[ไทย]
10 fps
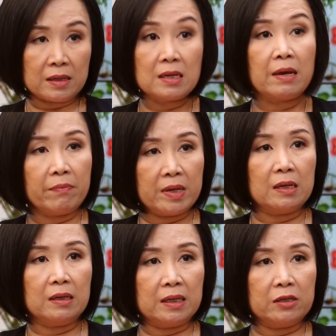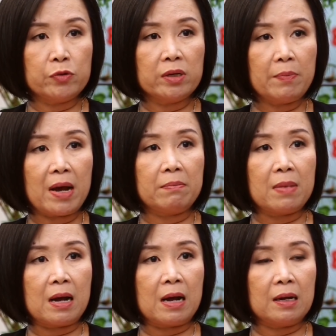TMB เลยในช่วงที่ผ่าน
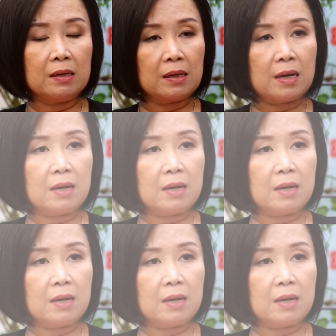มานะ